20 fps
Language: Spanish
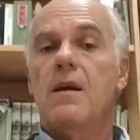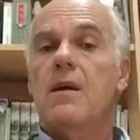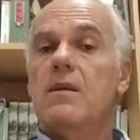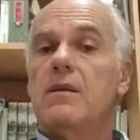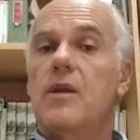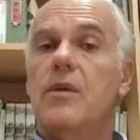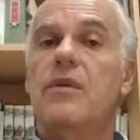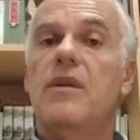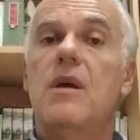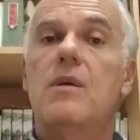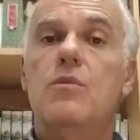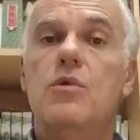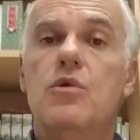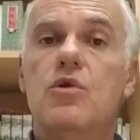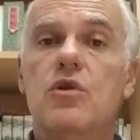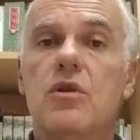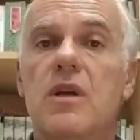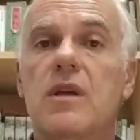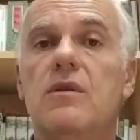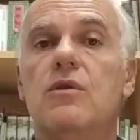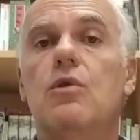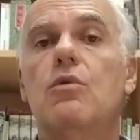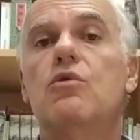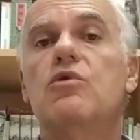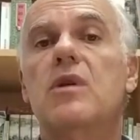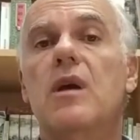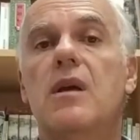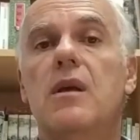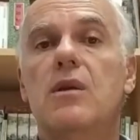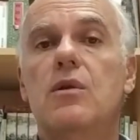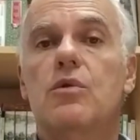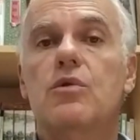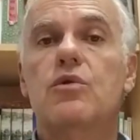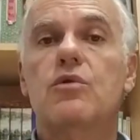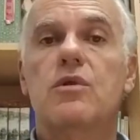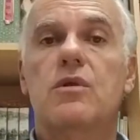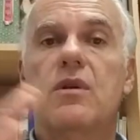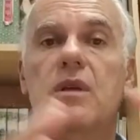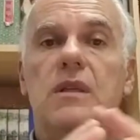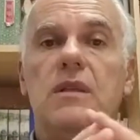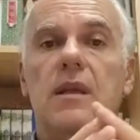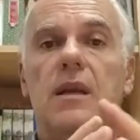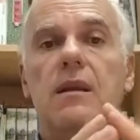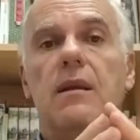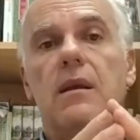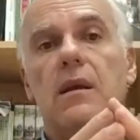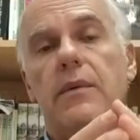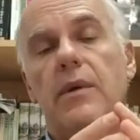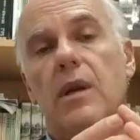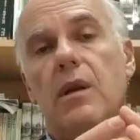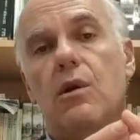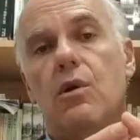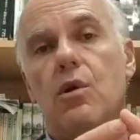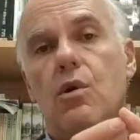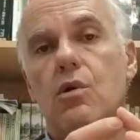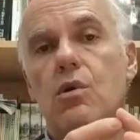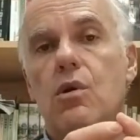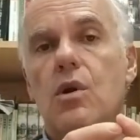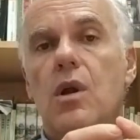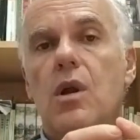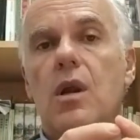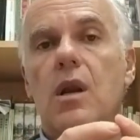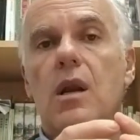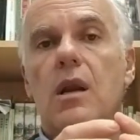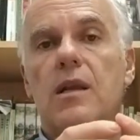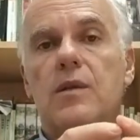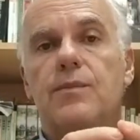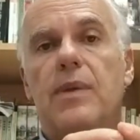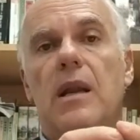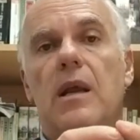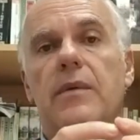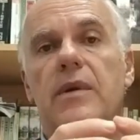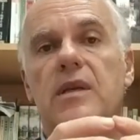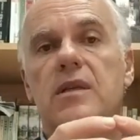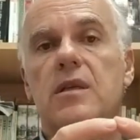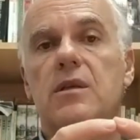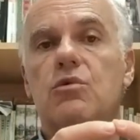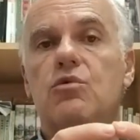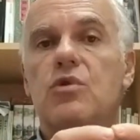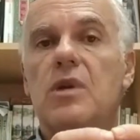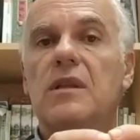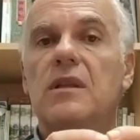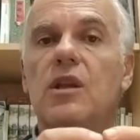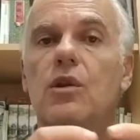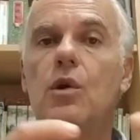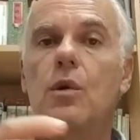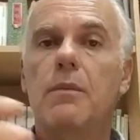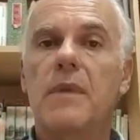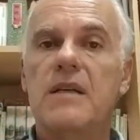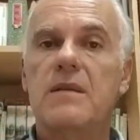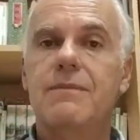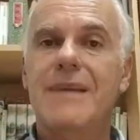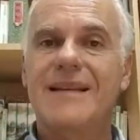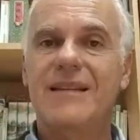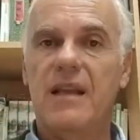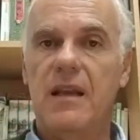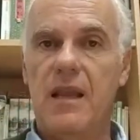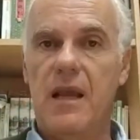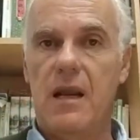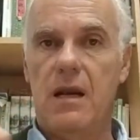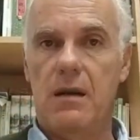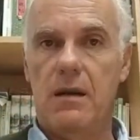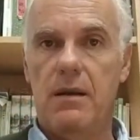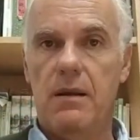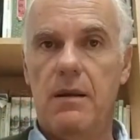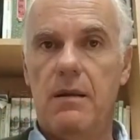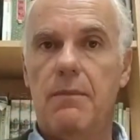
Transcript: Decíamos que todos aquellos que tienen que ver con las palabras en su sentido más material,